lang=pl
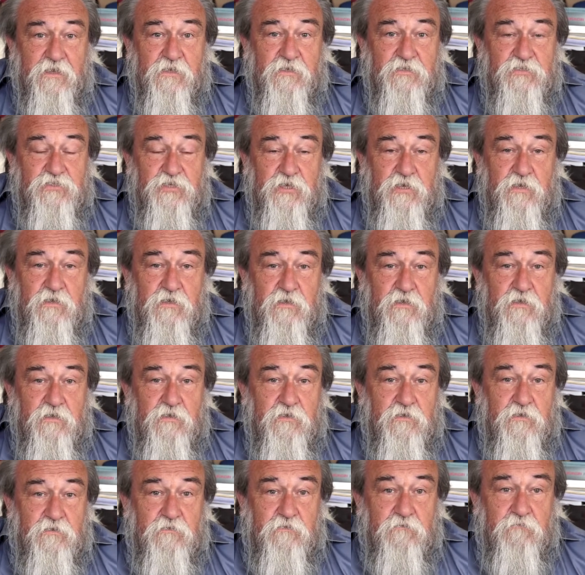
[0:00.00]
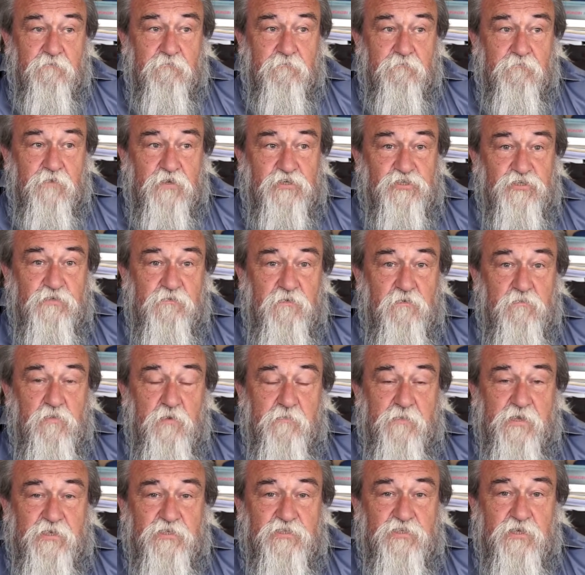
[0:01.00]
gdzie y, w właściwym
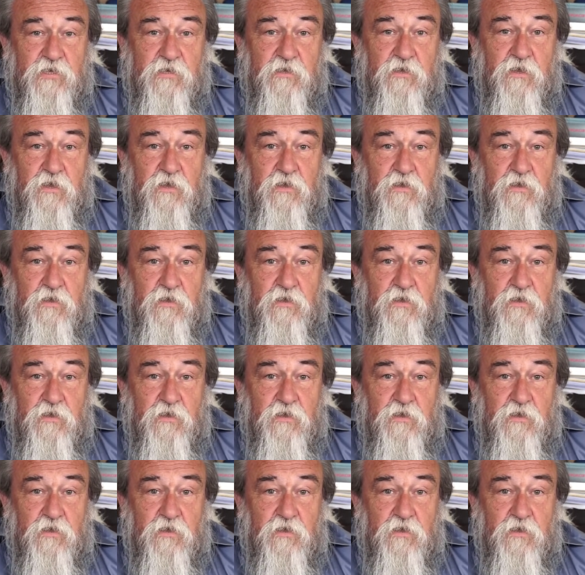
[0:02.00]
momencie